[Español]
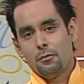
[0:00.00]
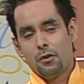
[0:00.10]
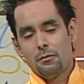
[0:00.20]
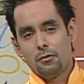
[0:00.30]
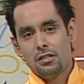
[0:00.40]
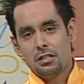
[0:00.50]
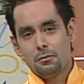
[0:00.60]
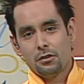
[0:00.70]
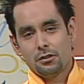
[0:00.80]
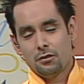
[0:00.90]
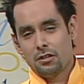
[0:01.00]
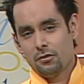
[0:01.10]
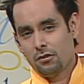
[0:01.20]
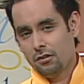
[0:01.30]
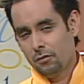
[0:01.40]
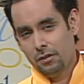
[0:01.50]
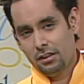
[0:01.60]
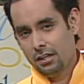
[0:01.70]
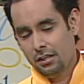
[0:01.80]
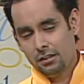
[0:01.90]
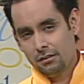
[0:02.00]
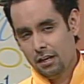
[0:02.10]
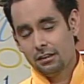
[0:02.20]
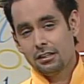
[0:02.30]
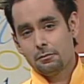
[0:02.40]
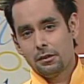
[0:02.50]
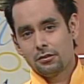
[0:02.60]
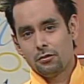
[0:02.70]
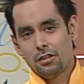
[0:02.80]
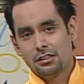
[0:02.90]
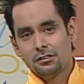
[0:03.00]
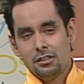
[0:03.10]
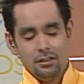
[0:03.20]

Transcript: por el municipio, que son alrededor de noventa y tantas personas,